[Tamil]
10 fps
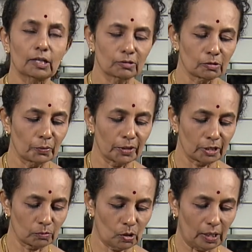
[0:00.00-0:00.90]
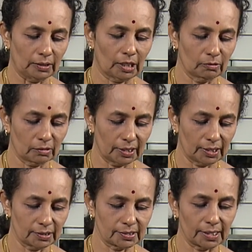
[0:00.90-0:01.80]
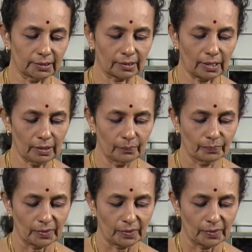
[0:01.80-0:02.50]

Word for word: அளவுக்கு பிடிக்குமோ அந்த அளவுக்கு நீங்கள் சேர்த்துக்கலாம்